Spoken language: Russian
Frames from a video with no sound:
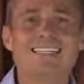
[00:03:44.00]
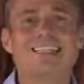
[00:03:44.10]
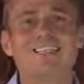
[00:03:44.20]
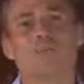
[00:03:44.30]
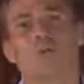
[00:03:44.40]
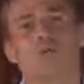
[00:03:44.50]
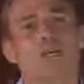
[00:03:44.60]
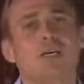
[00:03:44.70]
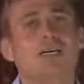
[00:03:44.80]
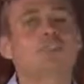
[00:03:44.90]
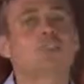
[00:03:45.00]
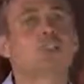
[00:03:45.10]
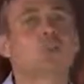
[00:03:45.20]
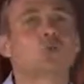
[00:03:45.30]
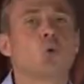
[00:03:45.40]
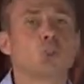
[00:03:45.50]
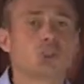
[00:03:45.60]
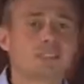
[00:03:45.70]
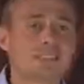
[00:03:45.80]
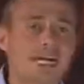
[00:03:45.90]
для других, и вы должны
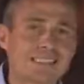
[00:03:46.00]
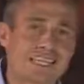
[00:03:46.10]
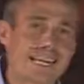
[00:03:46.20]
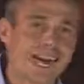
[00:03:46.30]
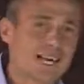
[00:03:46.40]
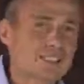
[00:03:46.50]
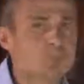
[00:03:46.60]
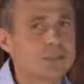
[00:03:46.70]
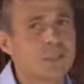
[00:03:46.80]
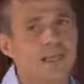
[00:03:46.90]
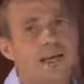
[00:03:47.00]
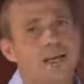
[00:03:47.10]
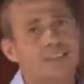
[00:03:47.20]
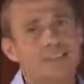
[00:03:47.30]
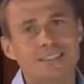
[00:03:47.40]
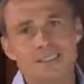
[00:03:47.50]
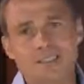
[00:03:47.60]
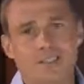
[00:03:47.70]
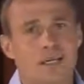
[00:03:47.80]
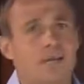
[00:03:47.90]
точно знать на каждом цикле в
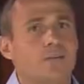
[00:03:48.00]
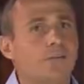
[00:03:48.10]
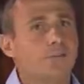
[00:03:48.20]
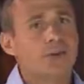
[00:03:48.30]
сид, в